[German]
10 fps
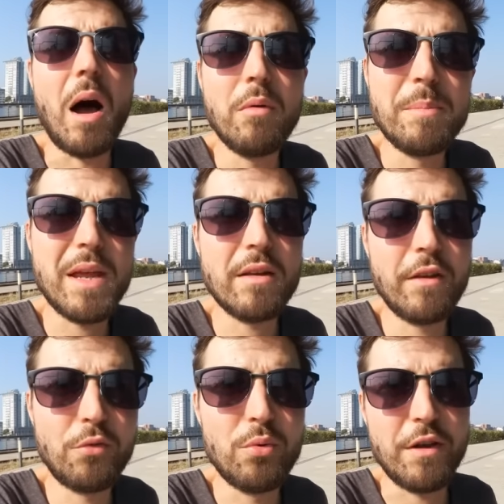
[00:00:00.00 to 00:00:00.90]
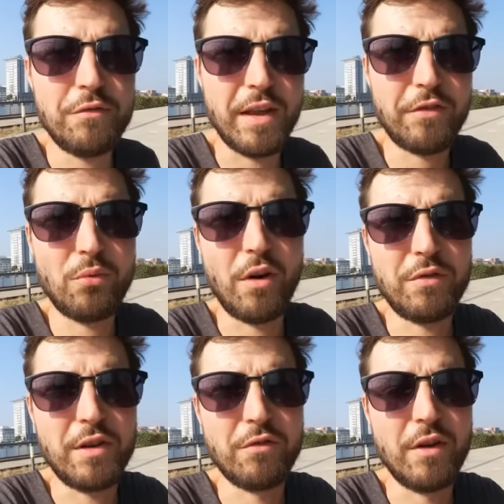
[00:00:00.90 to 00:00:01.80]
Aber mehr dazu erfährst du
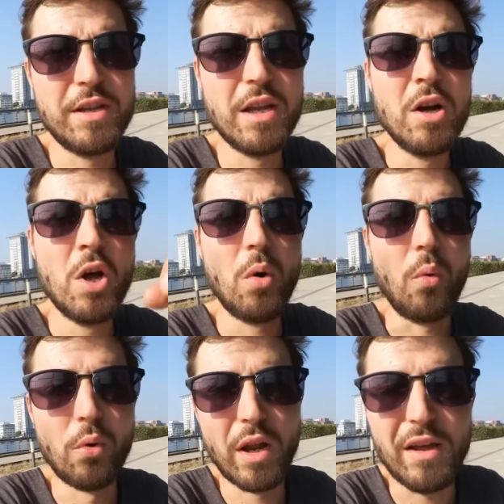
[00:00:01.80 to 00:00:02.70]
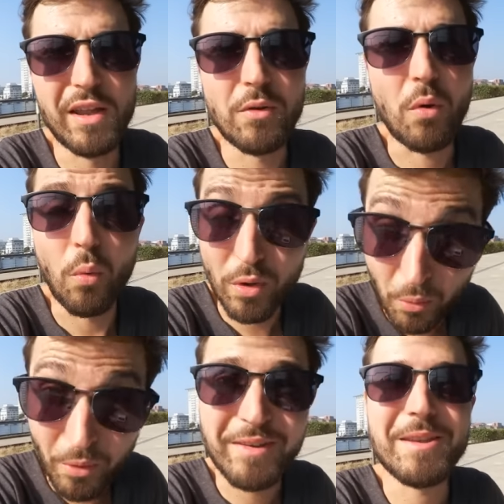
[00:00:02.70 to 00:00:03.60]
auf jeden Fall hier oder, in,
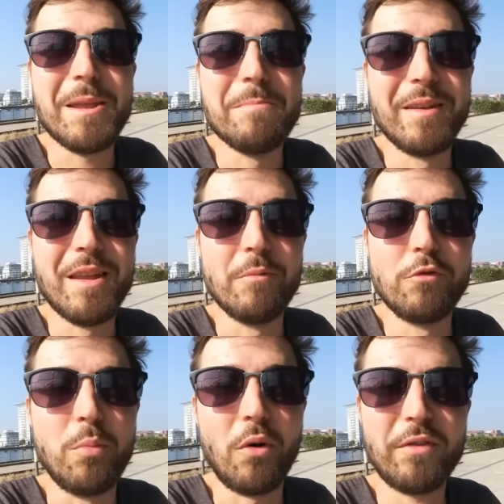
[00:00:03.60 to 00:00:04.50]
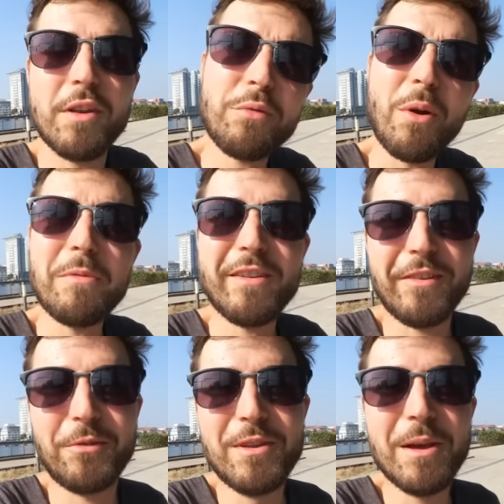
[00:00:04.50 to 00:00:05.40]
oder unten eben in der Infobox. Ich freue mich,
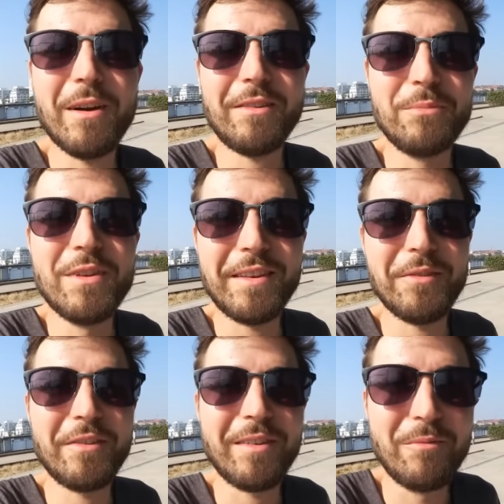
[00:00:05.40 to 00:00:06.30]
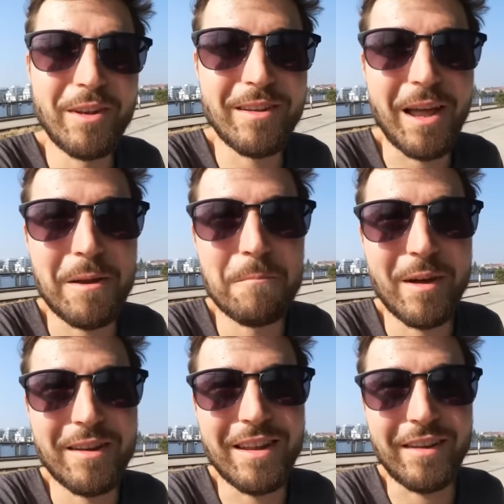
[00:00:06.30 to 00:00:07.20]
dass du hier hier Wir sehen uns dann wieder in
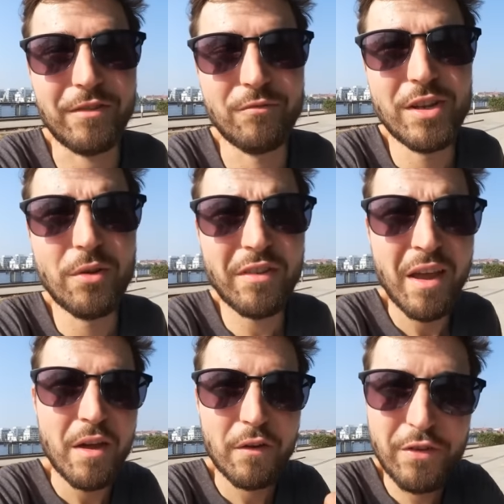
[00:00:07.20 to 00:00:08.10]
einem meiner nächsten Videos.